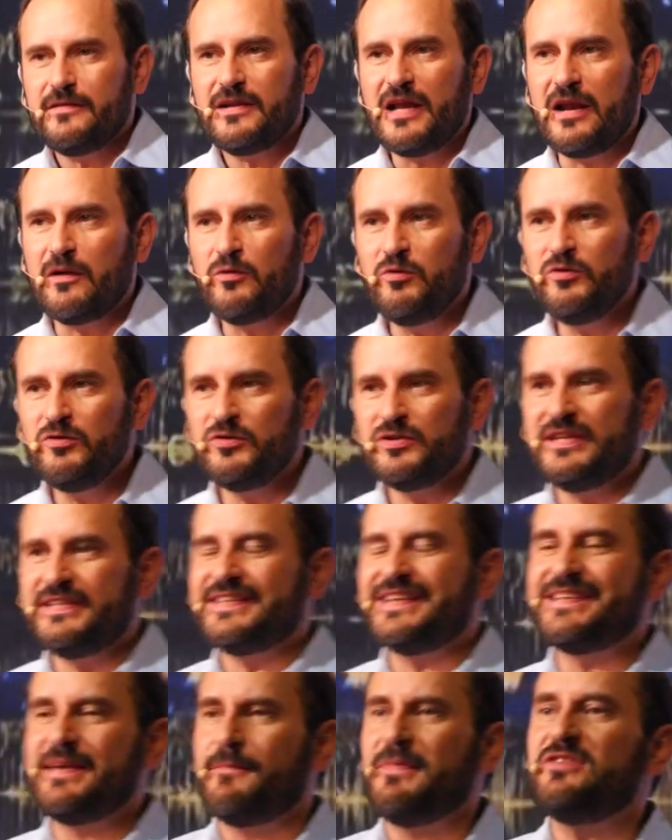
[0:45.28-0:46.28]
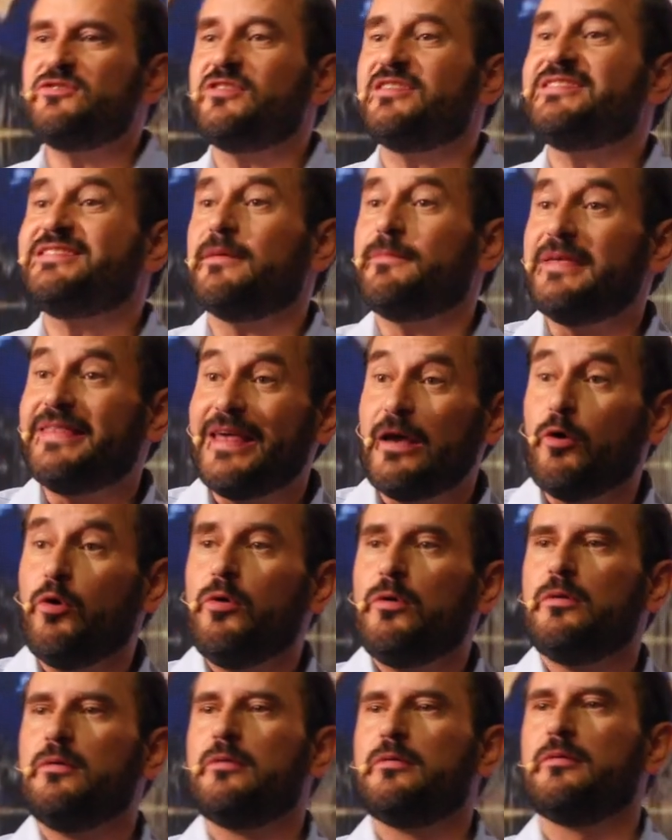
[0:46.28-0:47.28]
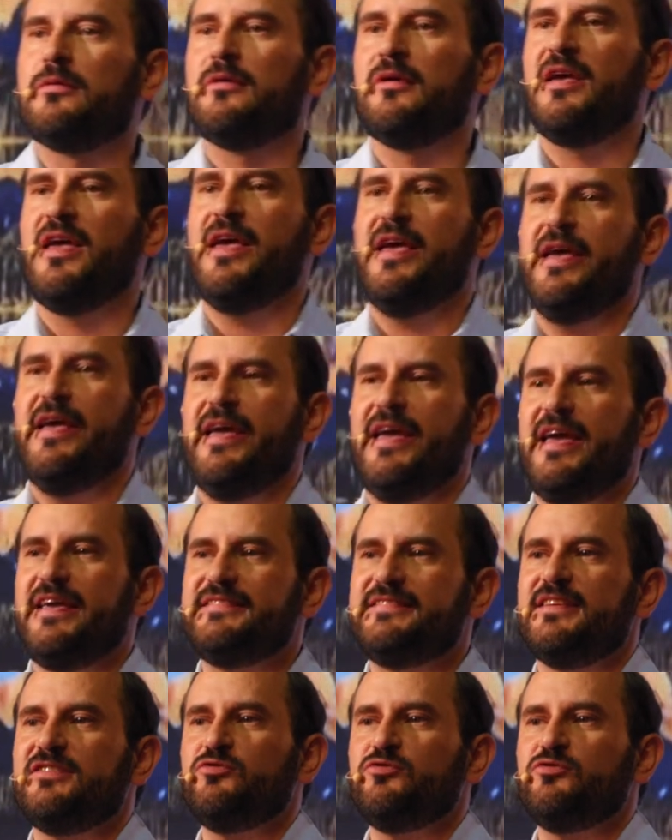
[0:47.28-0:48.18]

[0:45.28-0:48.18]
Algunos quizás han visto este video. Este